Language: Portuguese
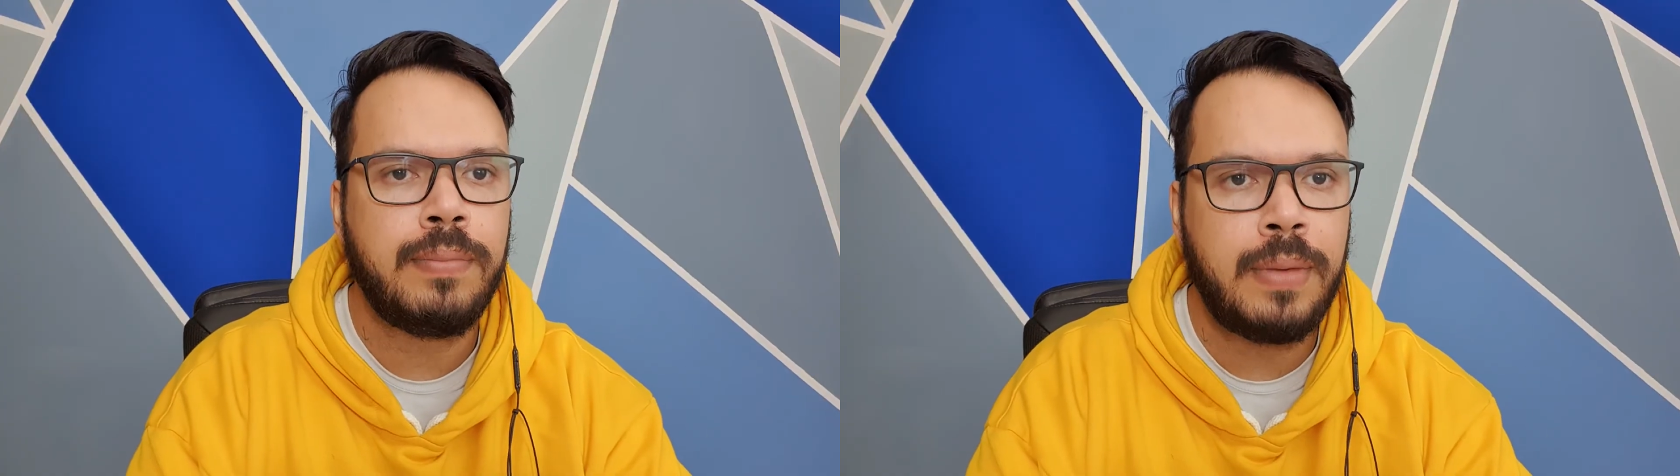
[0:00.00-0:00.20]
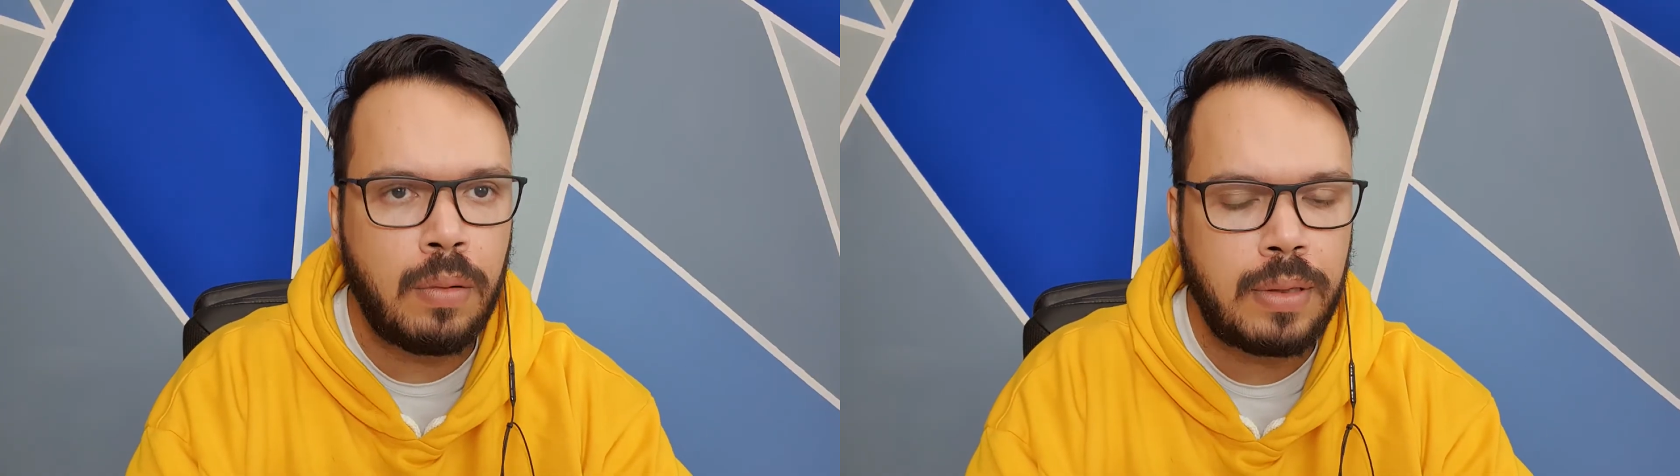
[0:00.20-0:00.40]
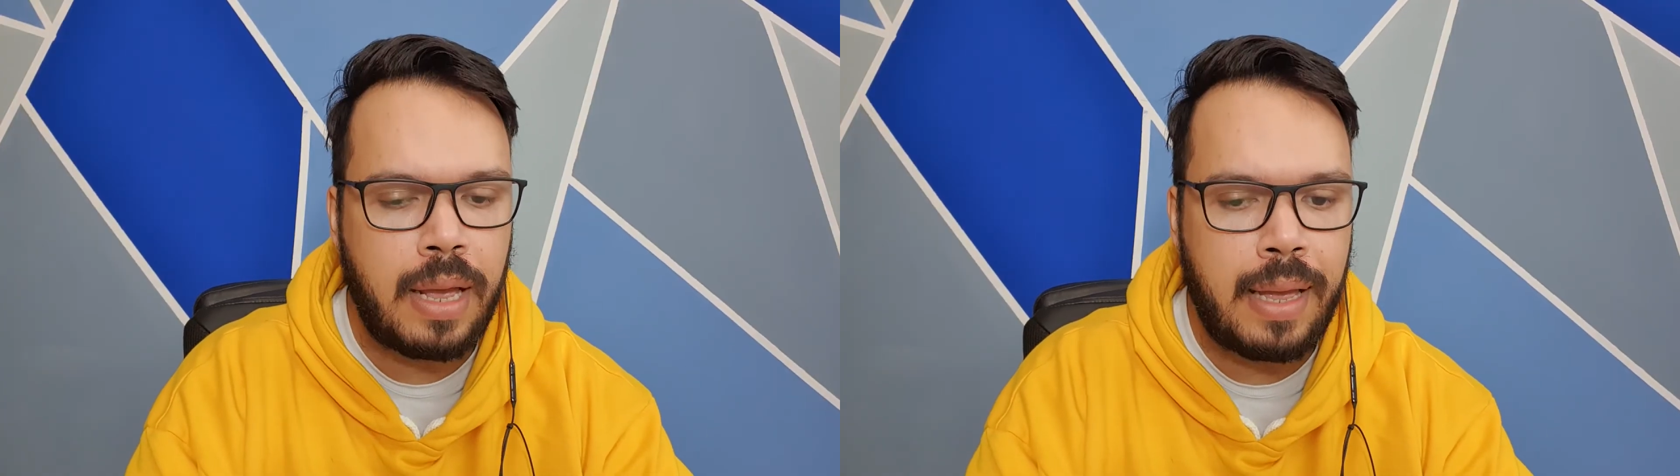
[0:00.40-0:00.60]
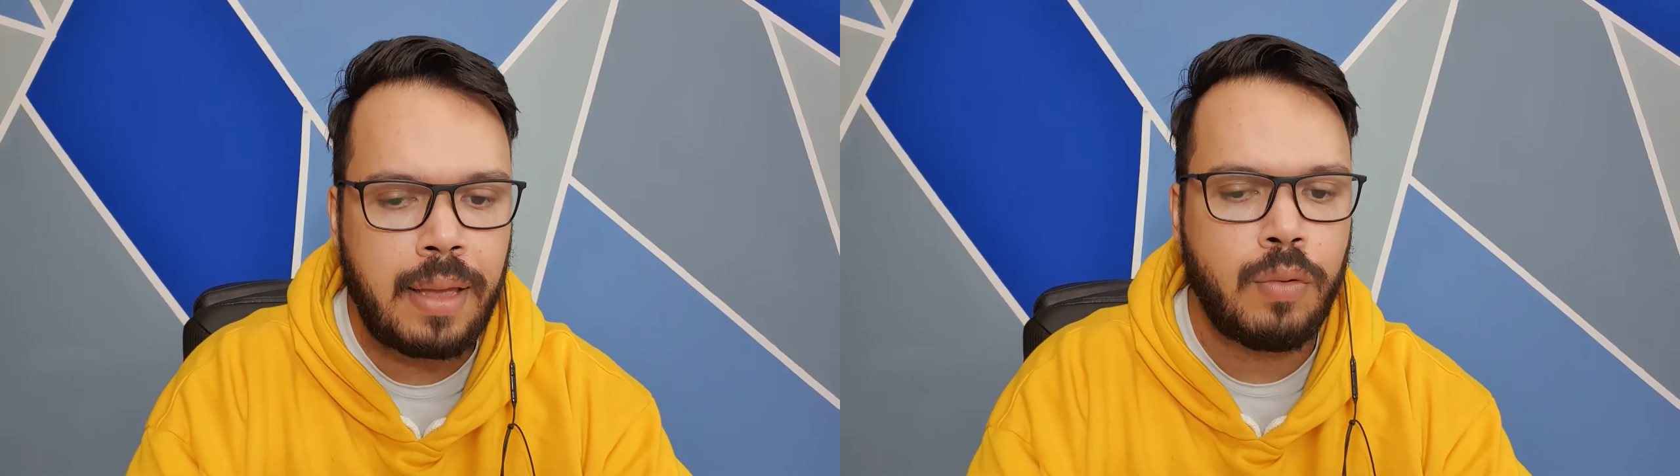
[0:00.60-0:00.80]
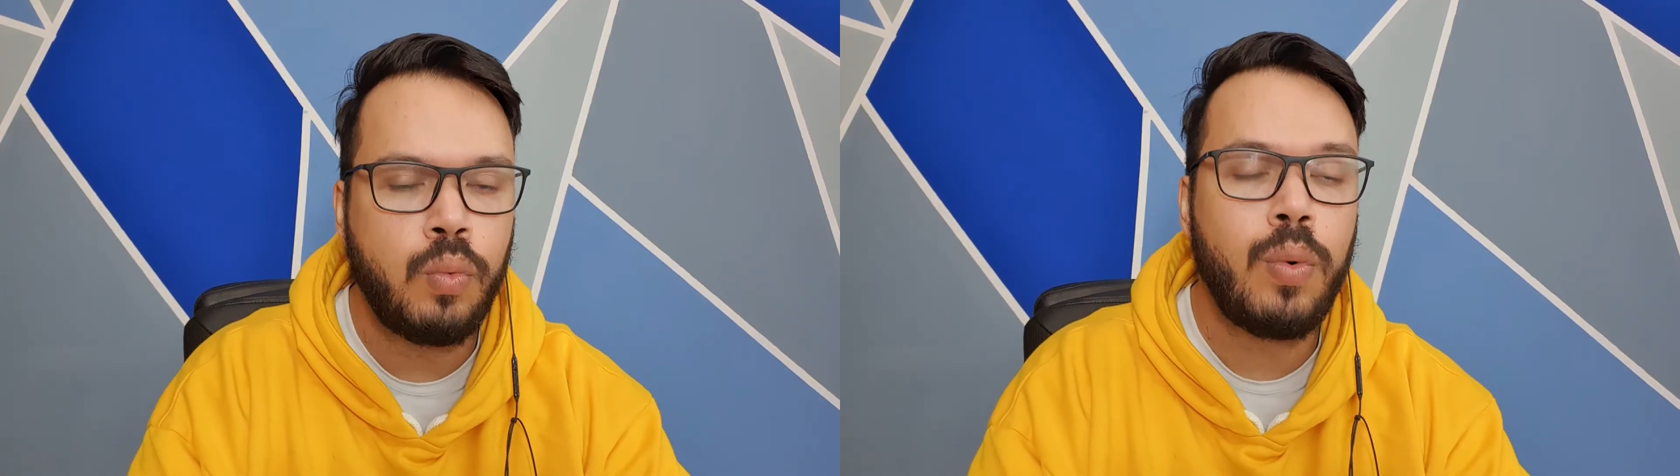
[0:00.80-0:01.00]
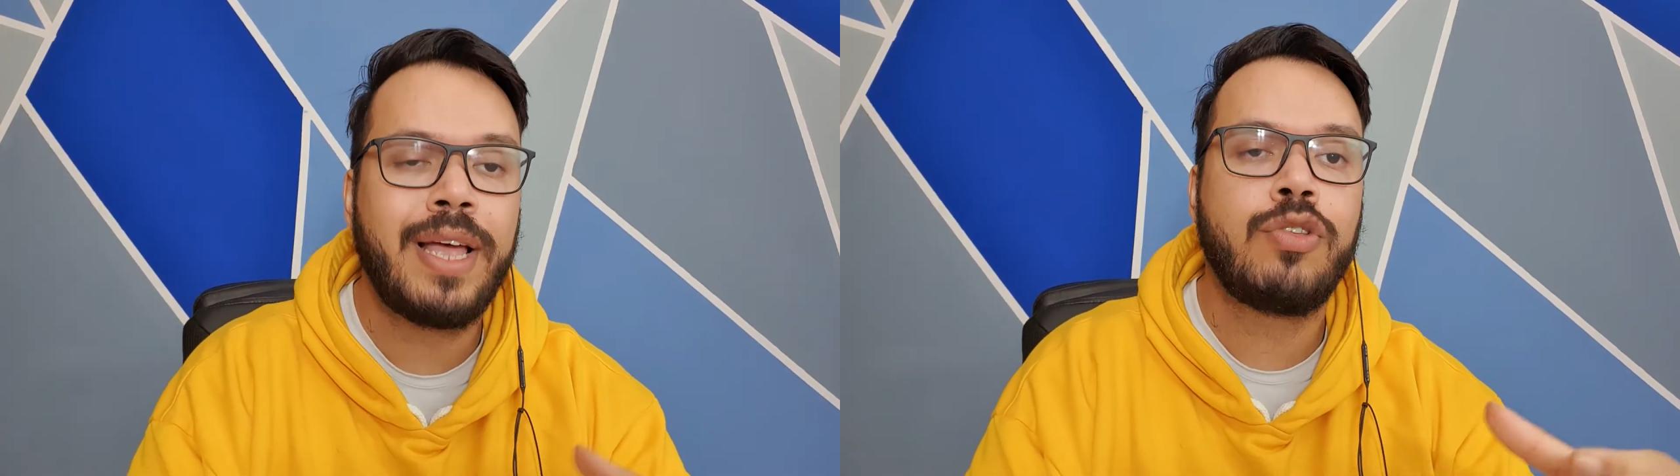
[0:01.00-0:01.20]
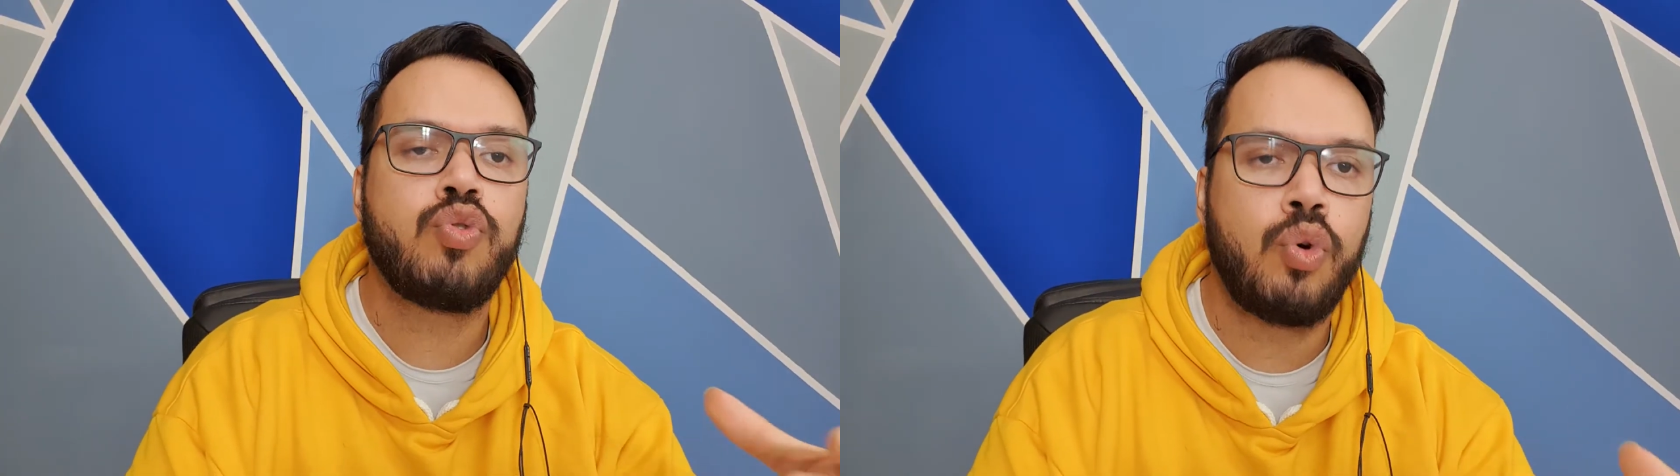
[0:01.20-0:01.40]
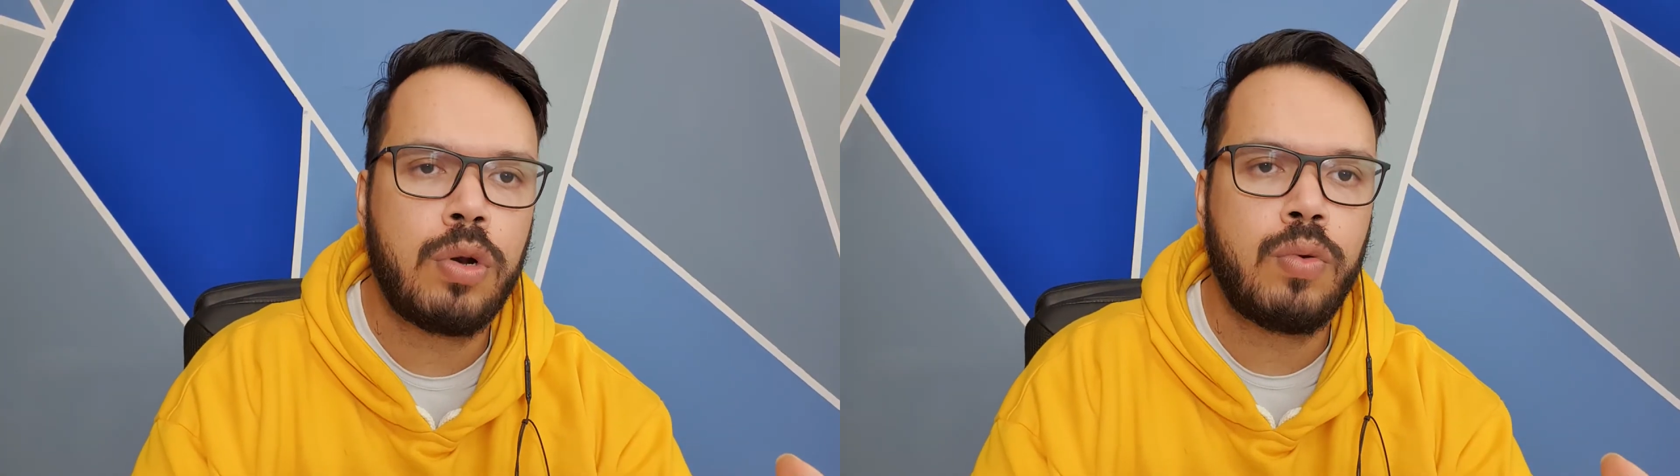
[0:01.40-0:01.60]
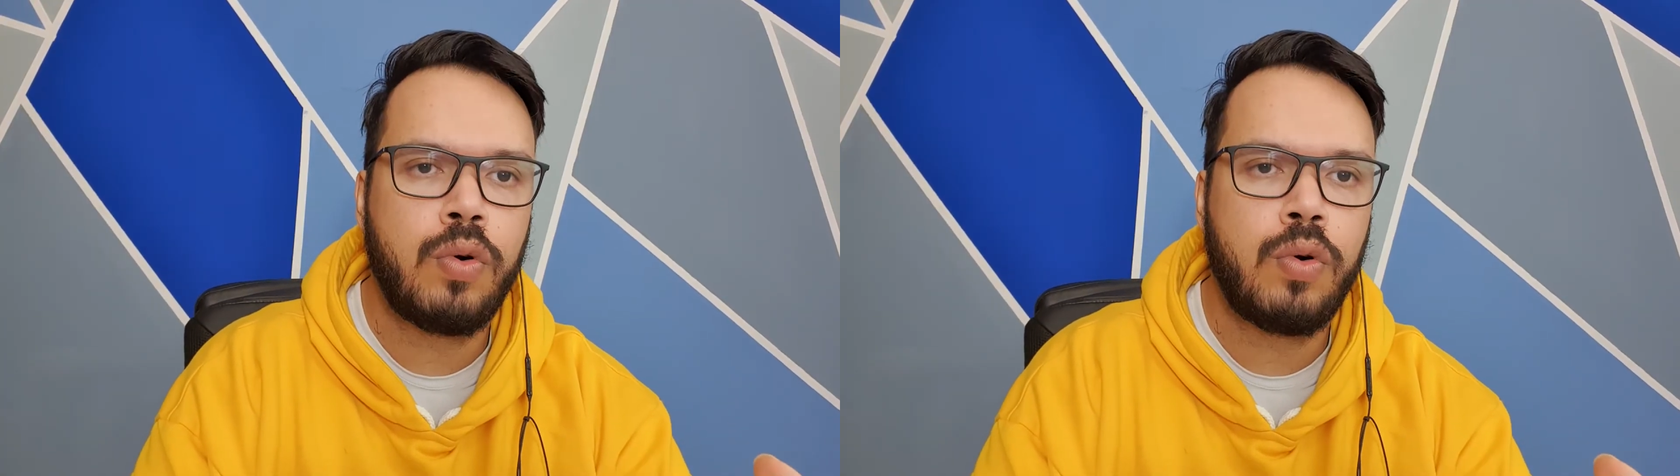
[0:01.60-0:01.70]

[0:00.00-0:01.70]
não dá um retorno